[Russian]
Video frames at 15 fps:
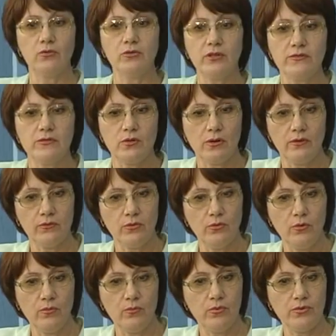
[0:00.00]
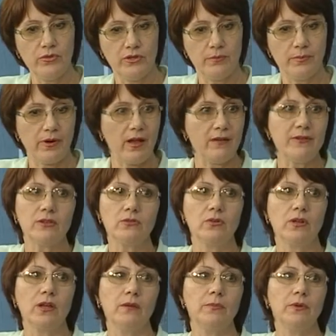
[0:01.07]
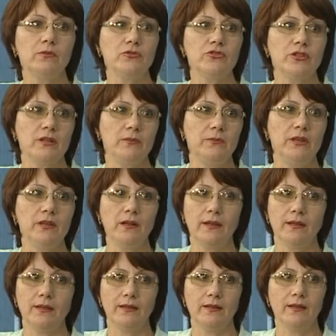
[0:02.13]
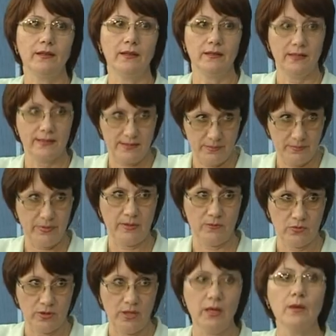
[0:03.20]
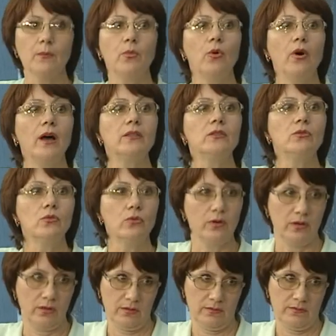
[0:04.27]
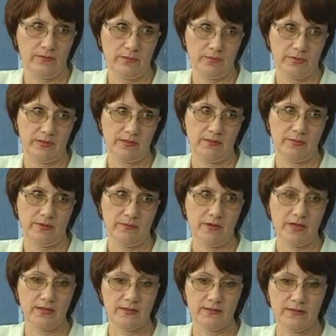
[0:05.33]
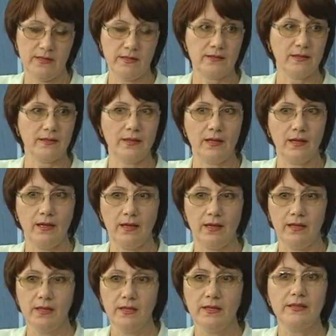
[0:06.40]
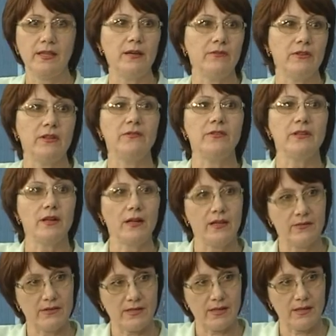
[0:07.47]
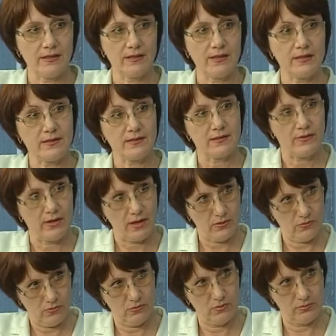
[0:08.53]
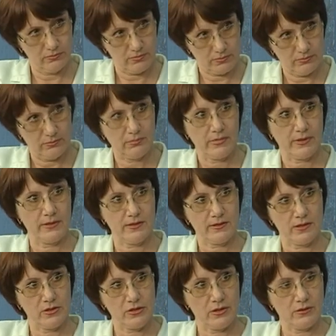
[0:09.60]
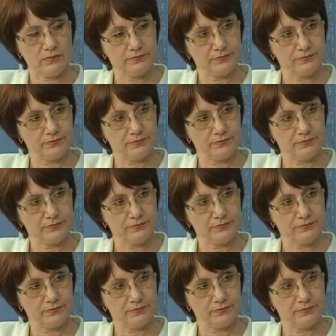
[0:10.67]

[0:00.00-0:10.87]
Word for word: у них все равно будет право только получать меры, э, если примут, да, по одной выплате, понимаете? Здесь это требование федерального законодательства, и оно Однозначно.